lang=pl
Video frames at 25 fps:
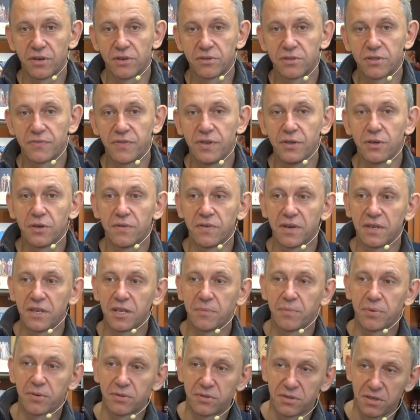od
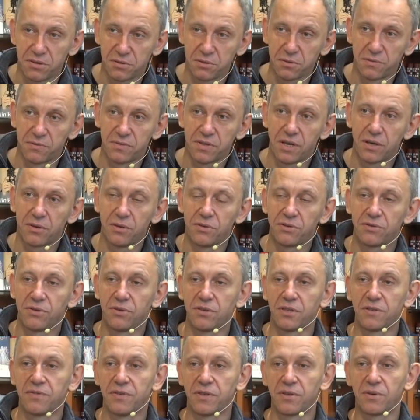sfingowanych procesów
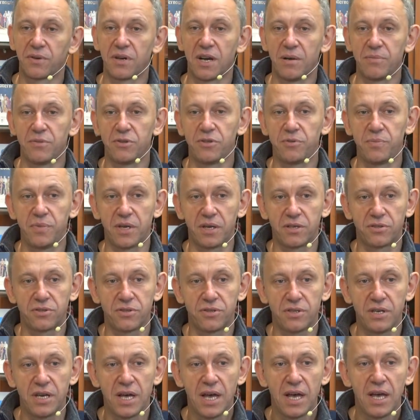zakończonych wyrokami
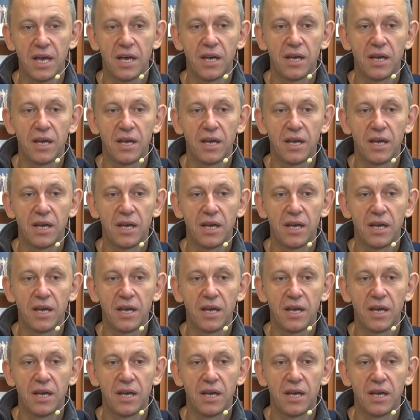śmierci,